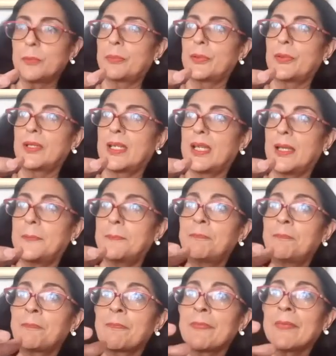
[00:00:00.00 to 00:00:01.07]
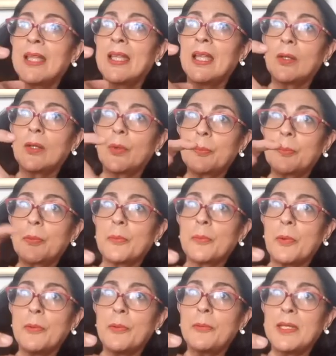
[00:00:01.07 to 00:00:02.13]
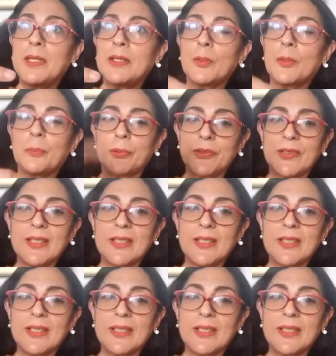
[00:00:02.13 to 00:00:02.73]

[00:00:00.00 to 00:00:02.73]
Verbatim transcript: porque el cuerpo en movimiento pues